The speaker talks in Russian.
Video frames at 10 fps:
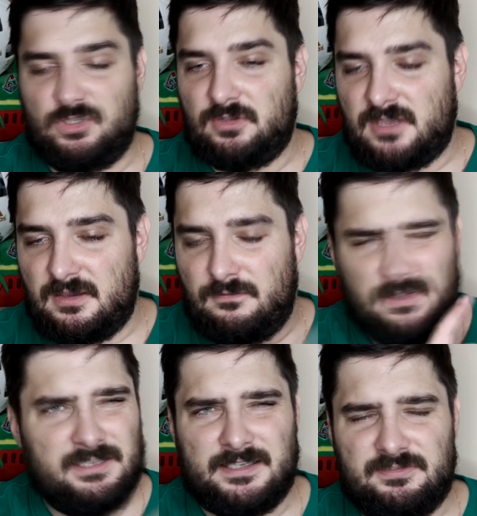Все-таки
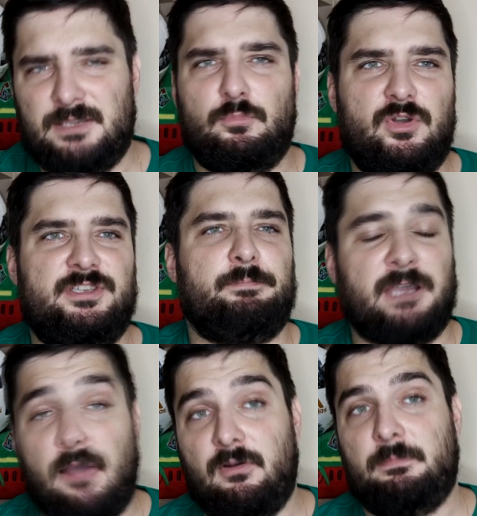вы не совсем будете
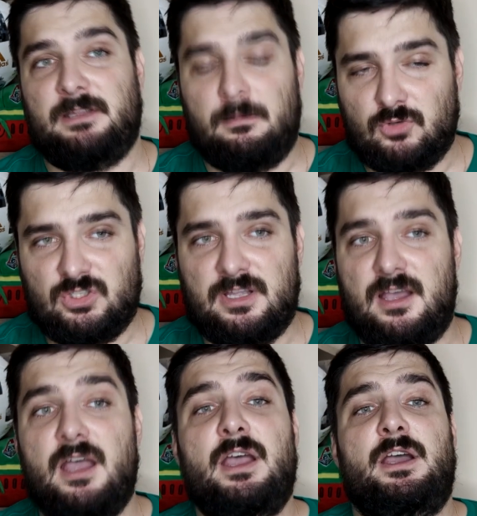правы, потому
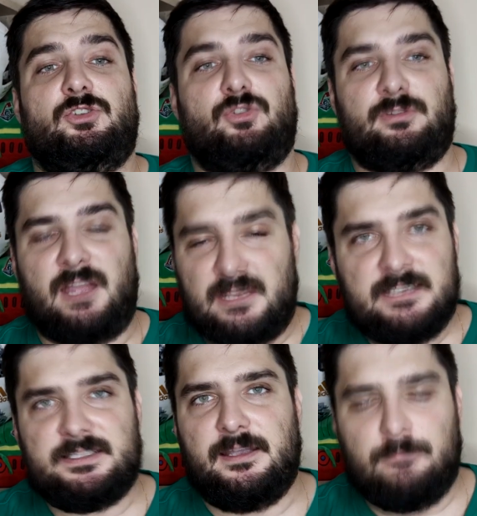что
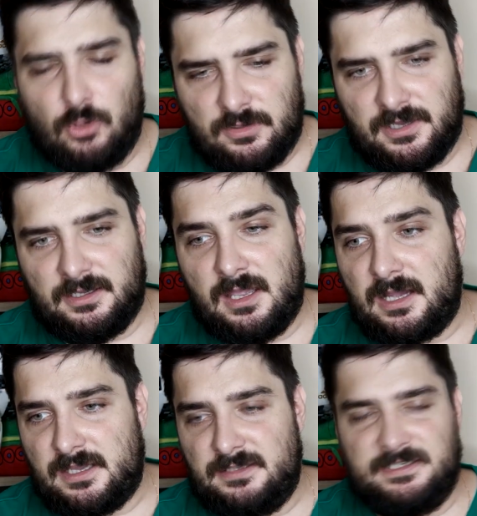журналисты и блогеры
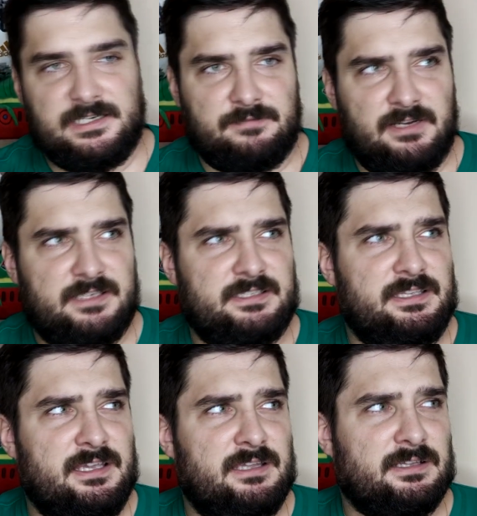ориентировались
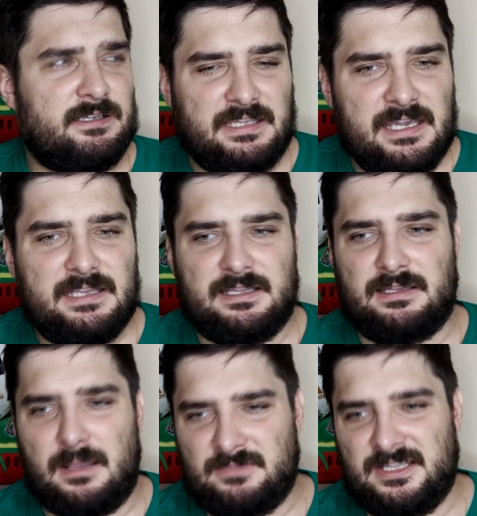не на какие-то
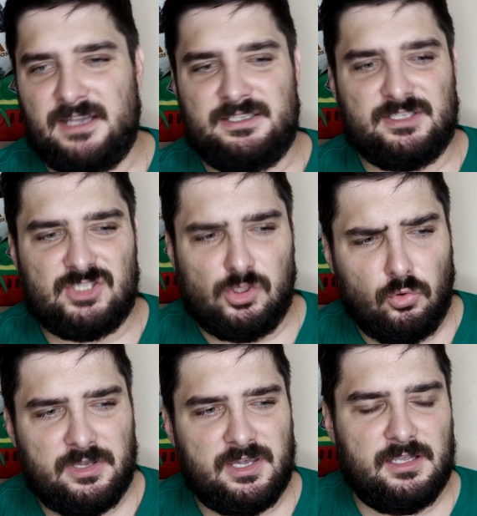там, знаете,
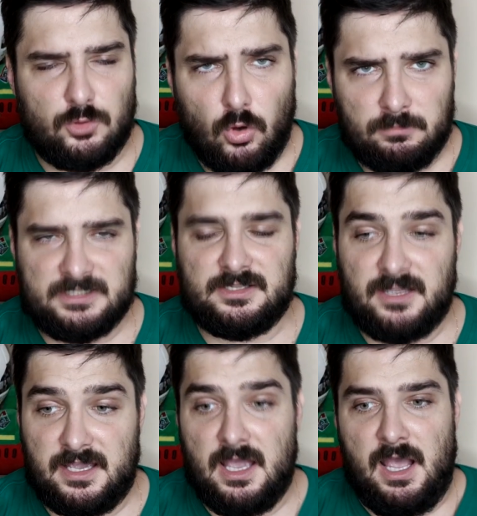слухи и
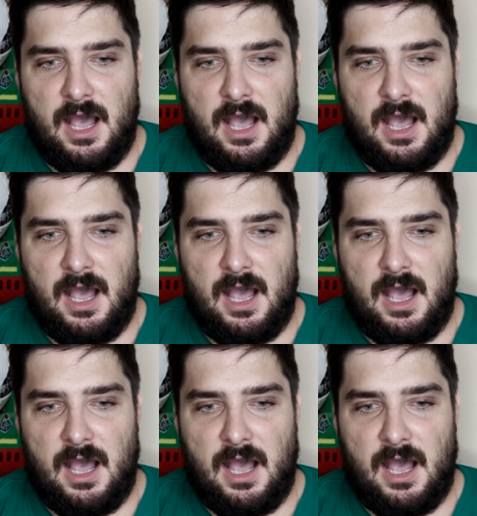домыслы,